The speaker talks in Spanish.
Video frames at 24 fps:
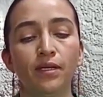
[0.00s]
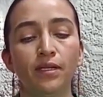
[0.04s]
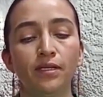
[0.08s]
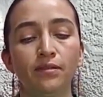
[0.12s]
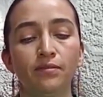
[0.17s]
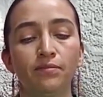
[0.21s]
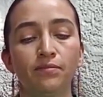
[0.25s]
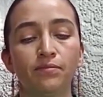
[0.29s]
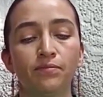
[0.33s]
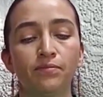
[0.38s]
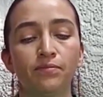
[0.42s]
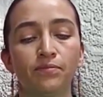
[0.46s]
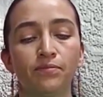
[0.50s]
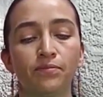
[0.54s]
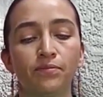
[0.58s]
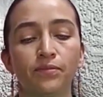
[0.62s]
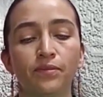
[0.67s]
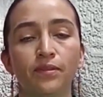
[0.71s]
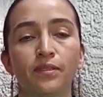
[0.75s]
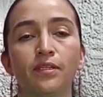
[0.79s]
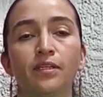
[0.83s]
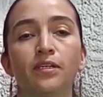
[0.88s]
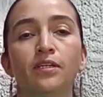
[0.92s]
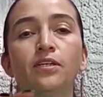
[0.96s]
¿Ven?
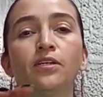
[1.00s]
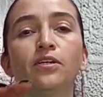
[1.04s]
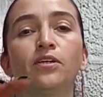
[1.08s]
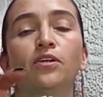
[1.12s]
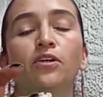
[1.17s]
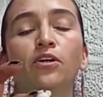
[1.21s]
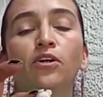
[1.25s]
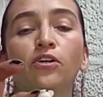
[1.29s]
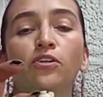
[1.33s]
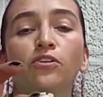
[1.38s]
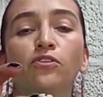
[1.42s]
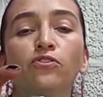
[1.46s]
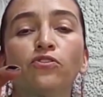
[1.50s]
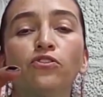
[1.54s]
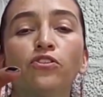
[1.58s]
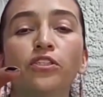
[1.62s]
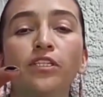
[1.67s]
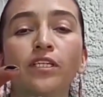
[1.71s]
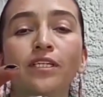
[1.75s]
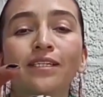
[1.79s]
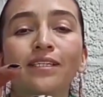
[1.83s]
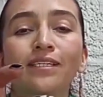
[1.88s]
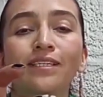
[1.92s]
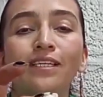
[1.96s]

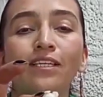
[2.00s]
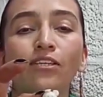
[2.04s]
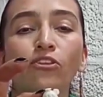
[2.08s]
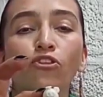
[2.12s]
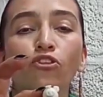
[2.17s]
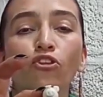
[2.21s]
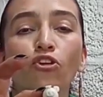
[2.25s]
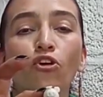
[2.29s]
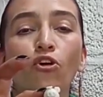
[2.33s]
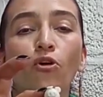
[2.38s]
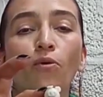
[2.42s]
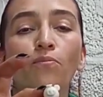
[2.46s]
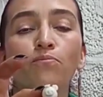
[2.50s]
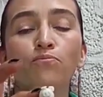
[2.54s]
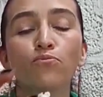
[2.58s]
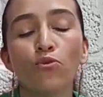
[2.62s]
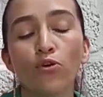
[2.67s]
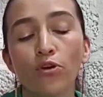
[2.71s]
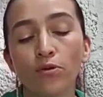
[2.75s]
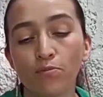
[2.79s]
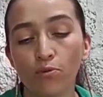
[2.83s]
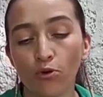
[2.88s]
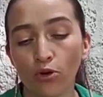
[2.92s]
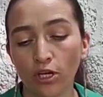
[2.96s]
Un cerdito
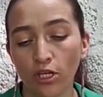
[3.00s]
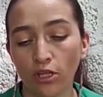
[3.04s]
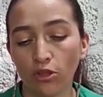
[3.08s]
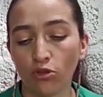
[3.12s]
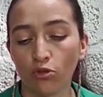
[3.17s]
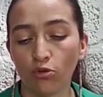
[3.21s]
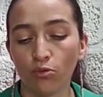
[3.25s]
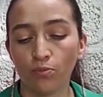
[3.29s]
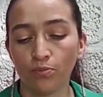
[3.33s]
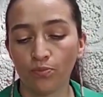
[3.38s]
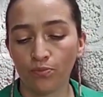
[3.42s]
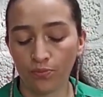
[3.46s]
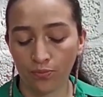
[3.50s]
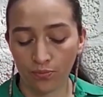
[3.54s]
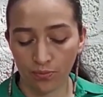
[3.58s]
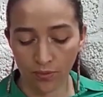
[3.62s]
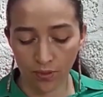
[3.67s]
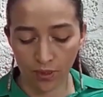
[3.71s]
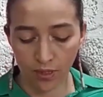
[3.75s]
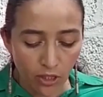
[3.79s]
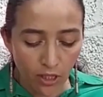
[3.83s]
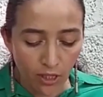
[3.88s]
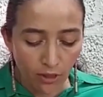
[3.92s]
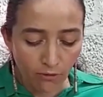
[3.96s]
muy bonito.
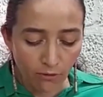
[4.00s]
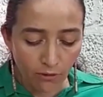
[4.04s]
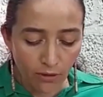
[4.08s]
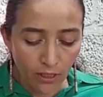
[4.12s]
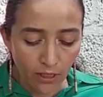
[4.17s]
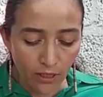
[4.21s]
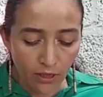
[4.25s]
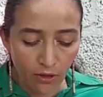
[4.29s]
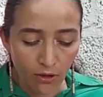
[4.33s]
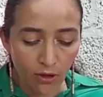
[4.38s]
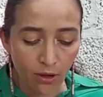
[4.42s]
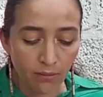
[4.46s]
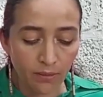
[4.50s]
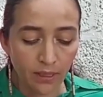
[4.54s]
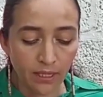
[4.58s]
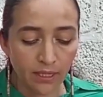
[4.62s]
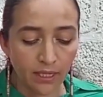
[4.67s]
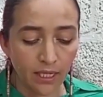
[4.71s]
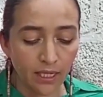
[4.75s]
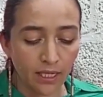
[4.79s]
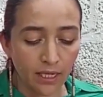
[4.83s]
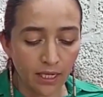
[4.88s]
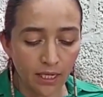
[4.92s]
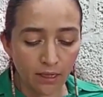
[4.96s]
Pero si
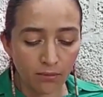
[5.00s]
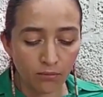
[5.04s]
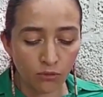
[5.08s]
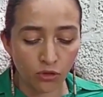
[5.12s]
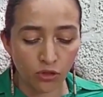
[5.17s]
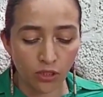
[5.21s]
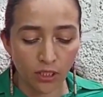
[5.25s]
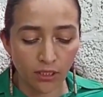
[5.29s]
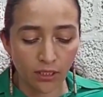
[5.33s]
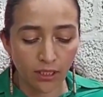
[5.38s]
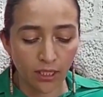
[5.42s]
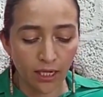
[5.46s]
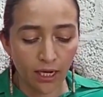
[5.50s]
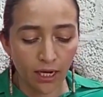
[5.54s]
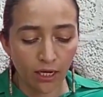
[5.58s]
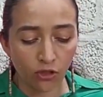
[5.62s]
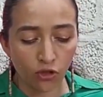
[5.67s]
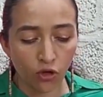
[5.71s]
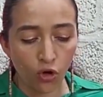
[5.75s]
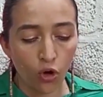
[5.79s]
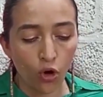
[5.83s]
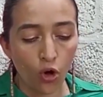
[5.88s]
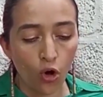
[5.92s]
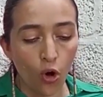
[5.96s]
definitivamente queremos hacer
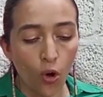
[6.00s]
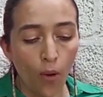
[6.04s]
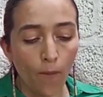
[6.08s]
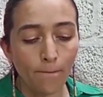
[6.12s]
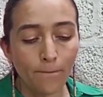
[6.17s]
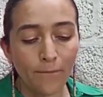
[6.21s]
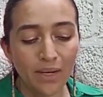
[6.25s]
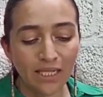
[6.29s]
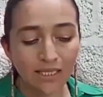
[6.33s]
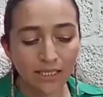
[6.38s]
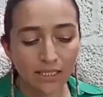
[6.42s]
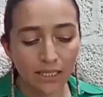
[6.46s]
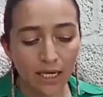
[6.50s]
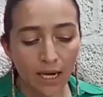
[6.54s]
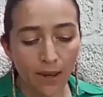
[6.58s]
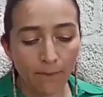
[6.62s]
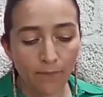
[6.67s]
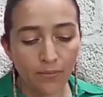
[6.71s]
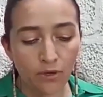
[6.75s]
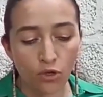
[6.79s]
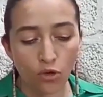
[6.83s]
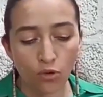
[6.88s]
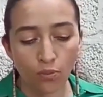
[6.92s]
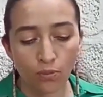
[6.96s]
algo más
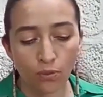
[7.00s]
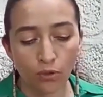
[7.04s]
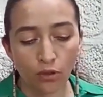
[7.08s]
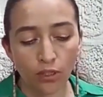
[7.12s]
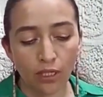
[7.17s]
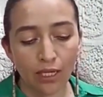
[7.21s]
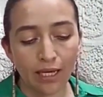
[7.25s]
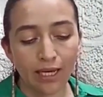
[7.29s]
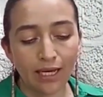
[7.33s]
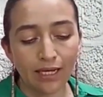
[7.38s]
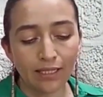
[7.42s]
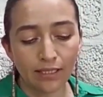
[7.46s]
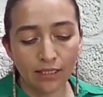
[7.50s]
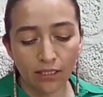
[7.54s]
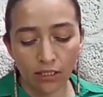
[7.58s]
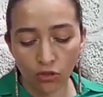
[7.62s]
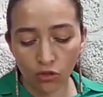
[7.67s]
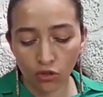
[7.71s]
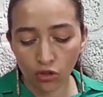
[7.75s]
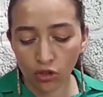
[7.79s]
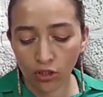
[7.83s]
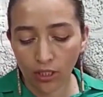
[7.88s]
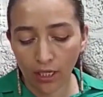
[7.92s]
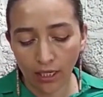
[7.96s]
rápido porque
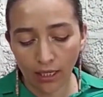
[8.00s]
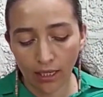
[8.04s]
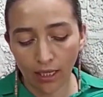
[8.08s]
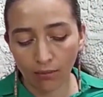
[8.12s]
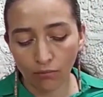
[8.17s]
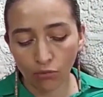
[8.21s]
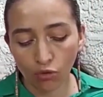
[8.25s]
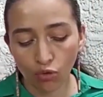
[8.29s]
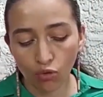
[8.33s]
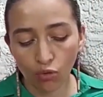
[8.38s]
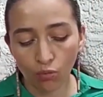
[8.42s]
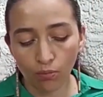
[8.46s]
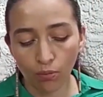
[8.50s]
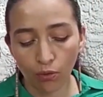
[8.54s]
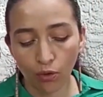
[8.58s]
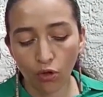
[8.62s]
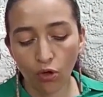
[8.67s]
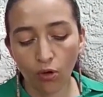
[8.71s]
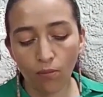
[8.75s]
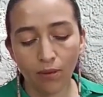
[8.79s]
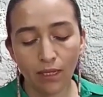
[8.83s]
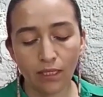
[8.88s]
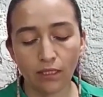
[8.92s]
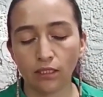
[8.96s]
así nos tardamos un
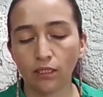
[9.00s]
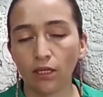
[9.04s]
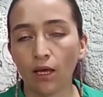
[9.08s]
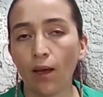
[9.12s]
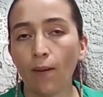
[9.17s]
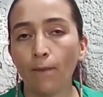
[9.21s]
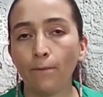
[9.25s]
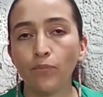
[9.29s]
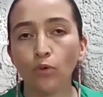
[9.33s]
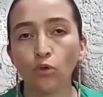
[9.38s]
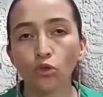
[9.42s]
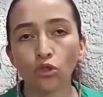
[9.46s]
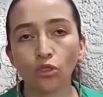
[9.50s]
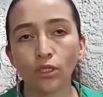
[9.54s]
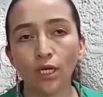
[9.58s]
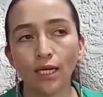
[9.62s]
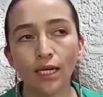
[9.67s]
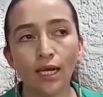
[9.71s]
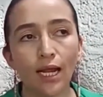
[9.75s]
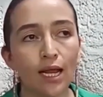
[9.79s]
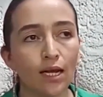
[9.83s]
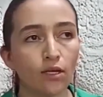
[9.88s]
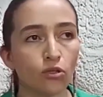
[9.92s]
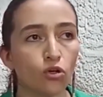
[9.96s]
poco más,
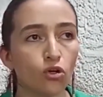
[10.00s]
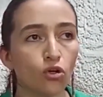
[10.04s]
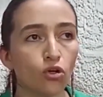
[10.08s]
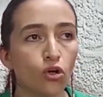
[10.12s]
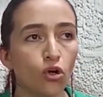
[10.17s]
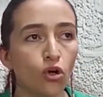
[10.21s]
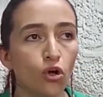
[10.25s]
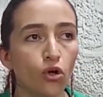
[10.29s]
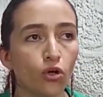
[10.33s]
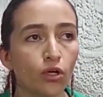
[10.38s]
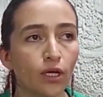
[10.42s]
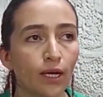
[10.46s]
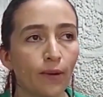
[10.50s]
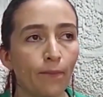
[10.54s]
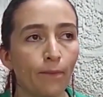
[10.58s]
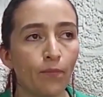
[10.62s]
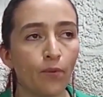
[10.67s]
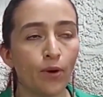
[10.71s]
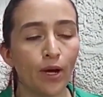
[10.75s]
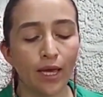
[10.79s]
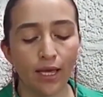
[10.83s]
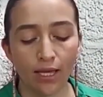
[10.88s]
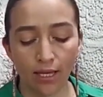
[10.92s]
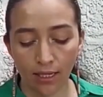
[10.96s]
busquen algo con lo que
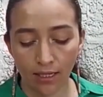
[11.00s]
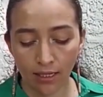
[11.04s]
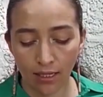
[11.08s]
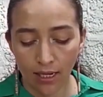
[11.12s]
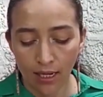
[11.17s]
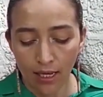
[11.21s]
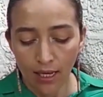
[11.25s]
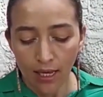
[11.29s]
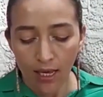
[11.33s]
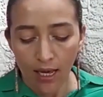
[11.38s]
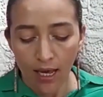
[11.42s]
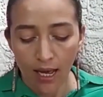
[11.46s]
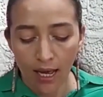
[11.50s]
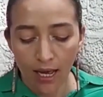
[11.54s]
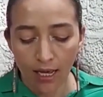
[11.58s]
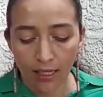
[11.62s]
puedan